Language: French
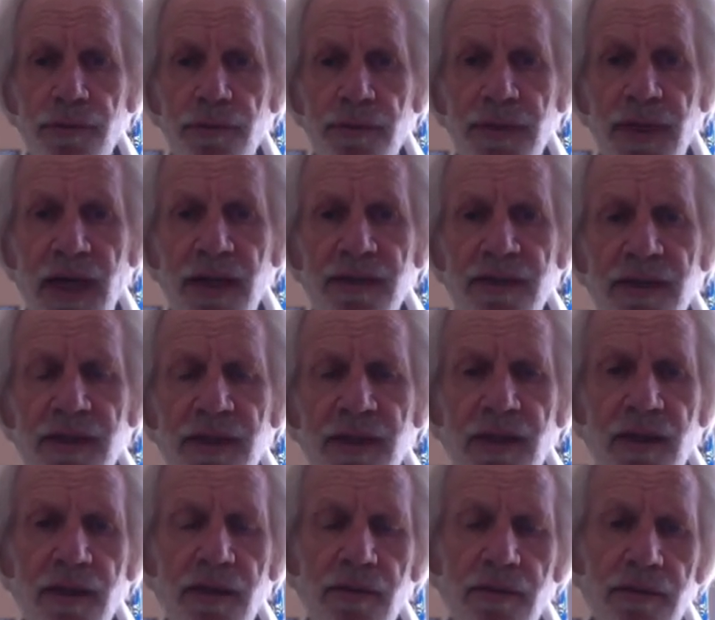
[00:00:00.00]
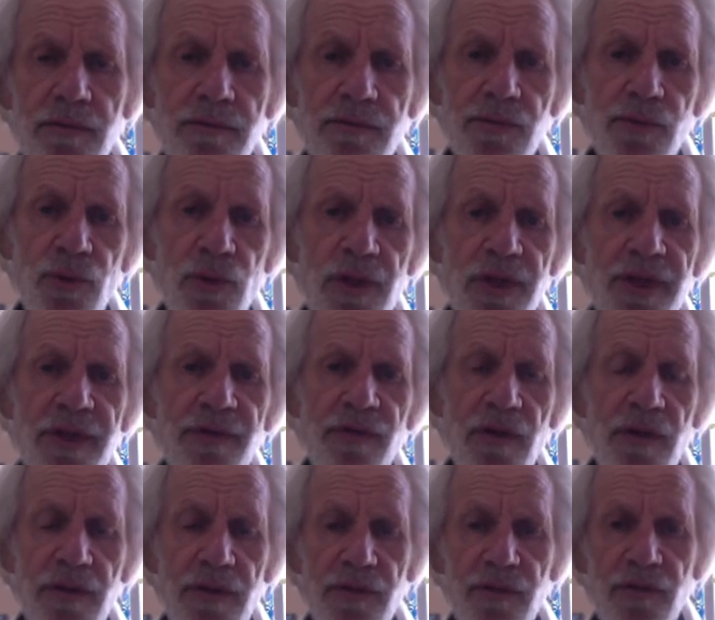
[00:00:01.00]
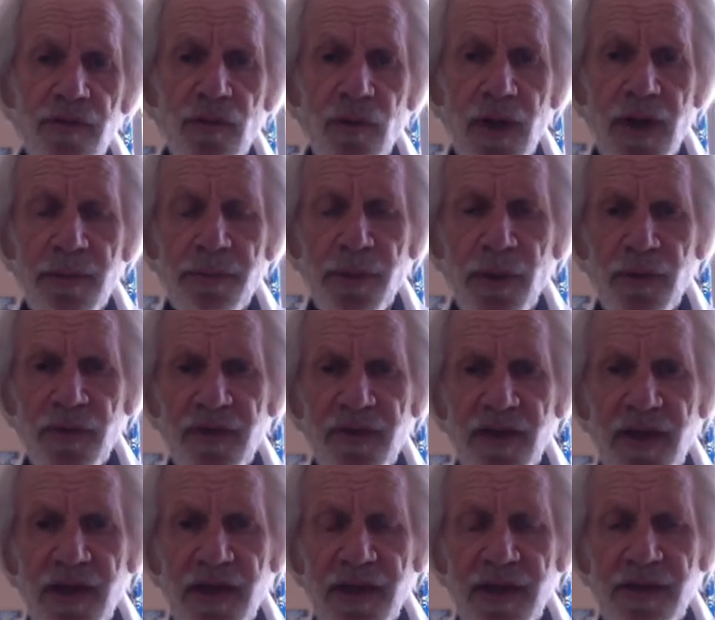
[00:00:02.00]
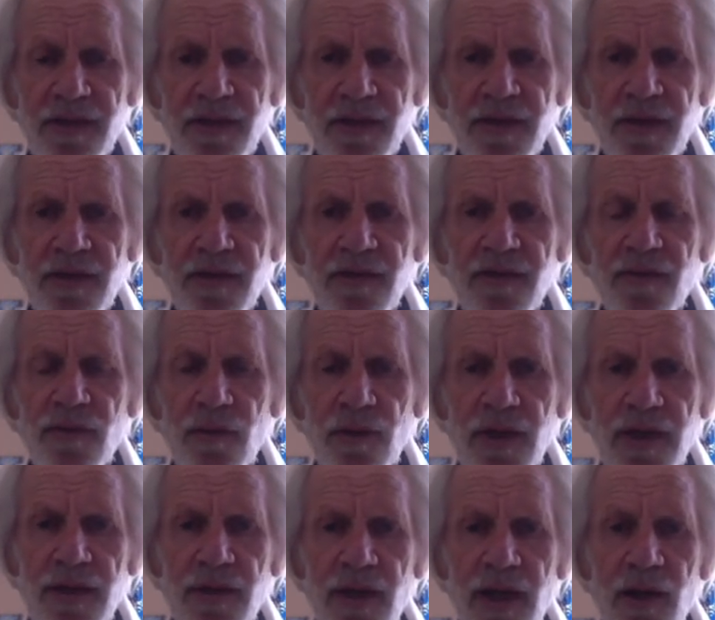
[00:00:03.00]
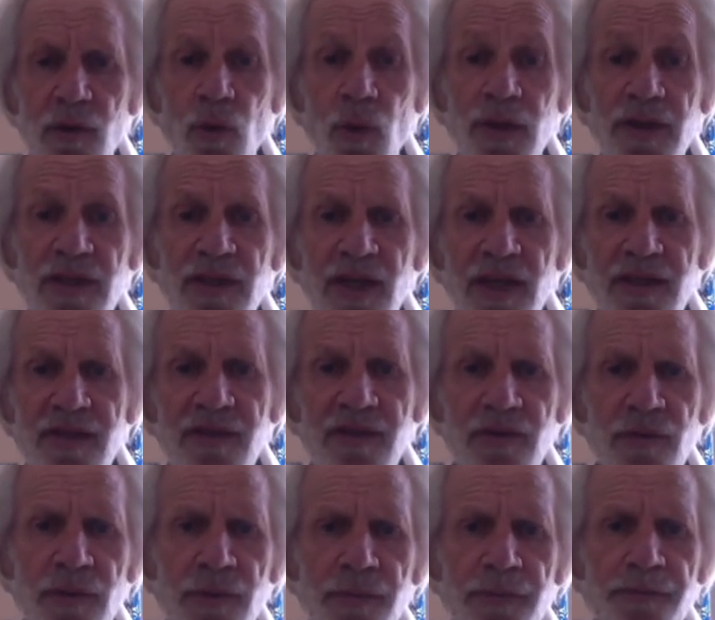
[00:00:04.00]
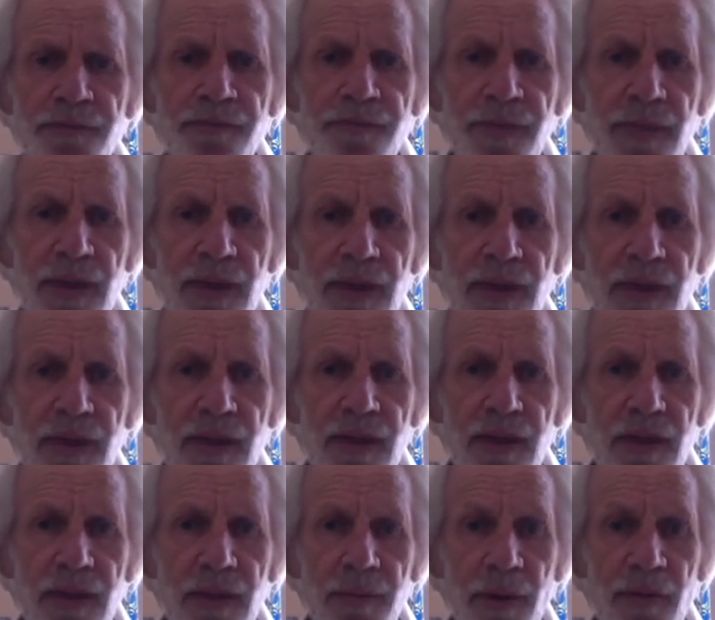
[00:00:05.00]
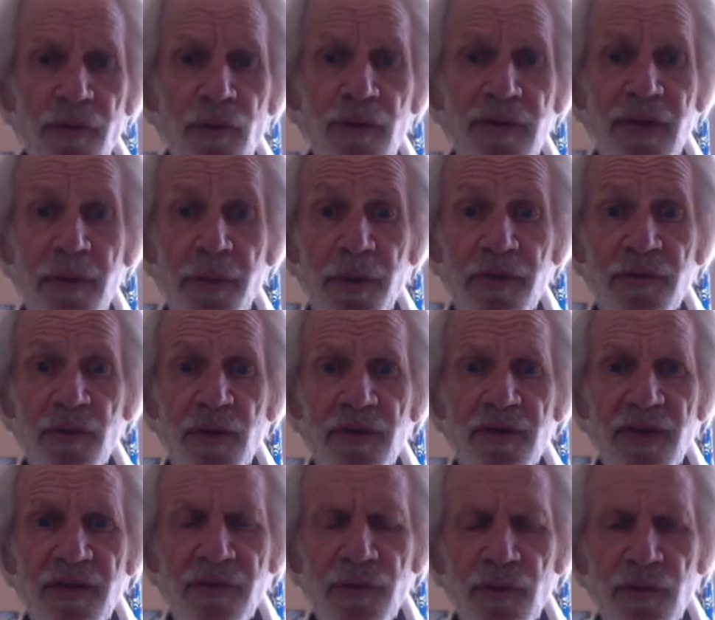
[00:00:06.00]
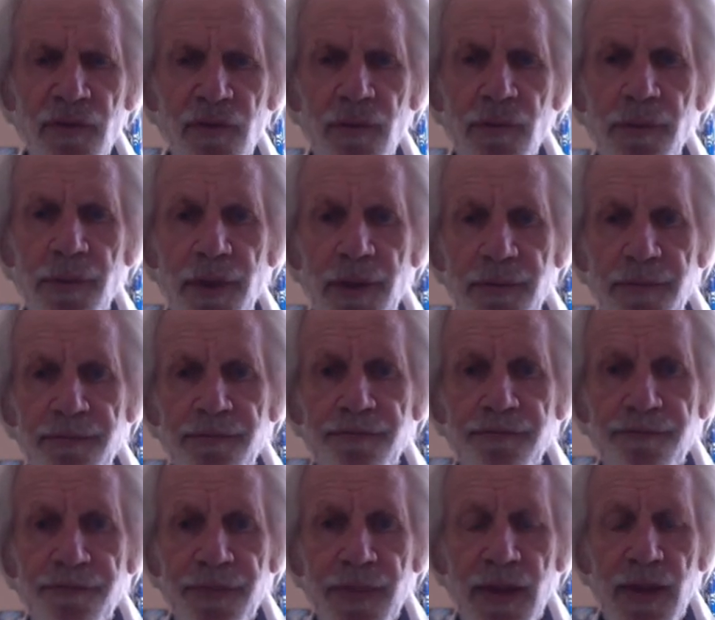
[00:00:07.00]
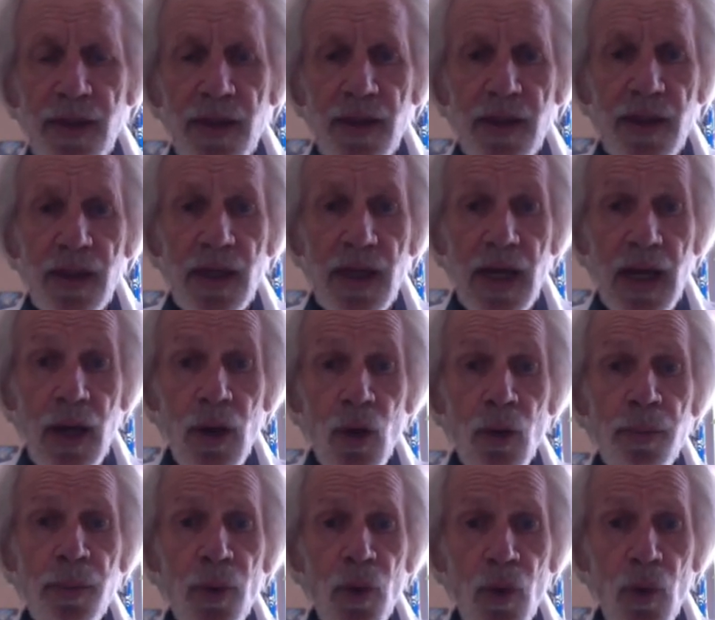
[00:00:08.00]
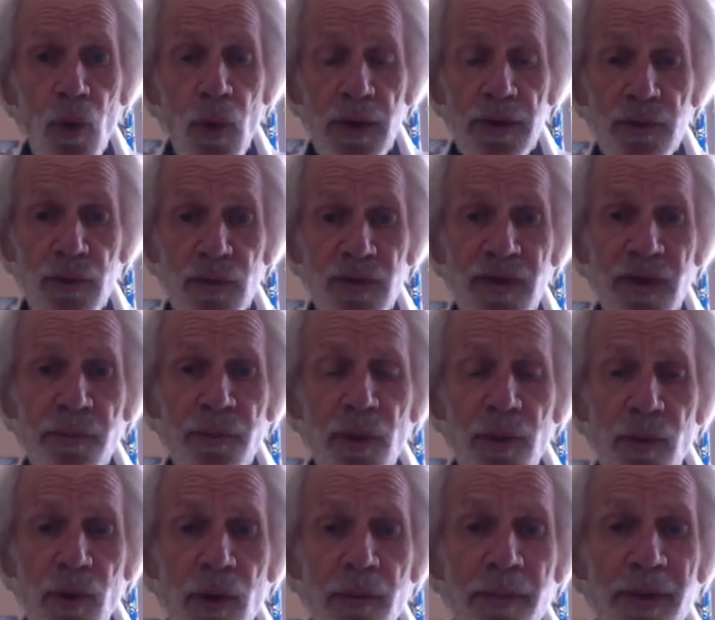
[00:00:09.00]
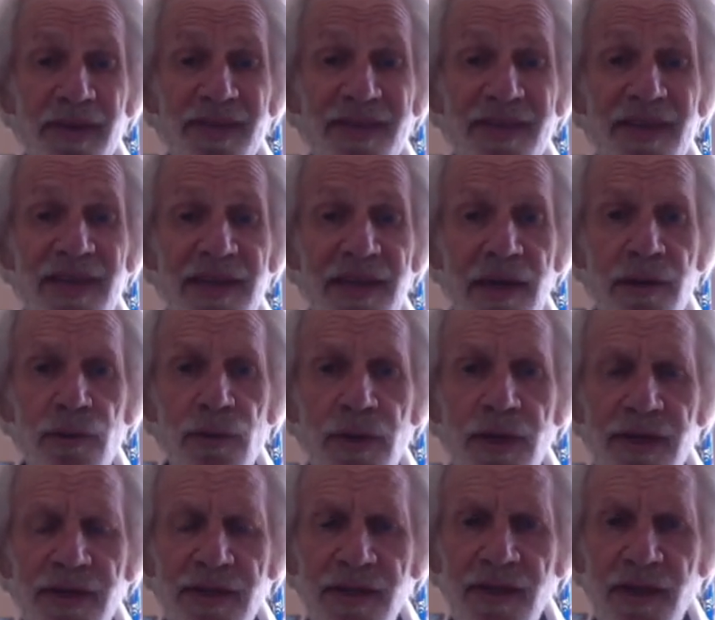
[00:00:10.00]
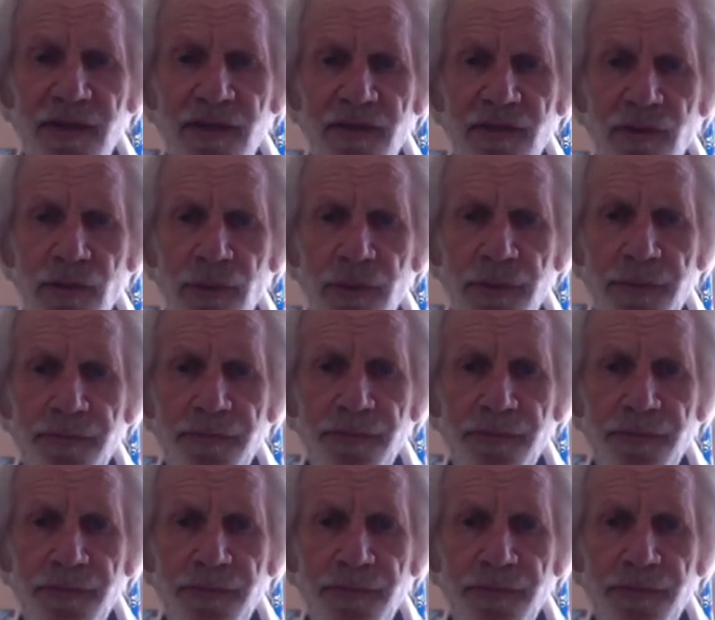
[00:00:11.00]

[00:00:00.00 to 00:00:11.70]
d'articles, de, livres sur la pensée créatrice, sur la, la loi d'attraction. Parfois on s'aperçoit que ça ne fonctionne pas. Alors pourquoi Tout simplement parce qu'il y a une intrication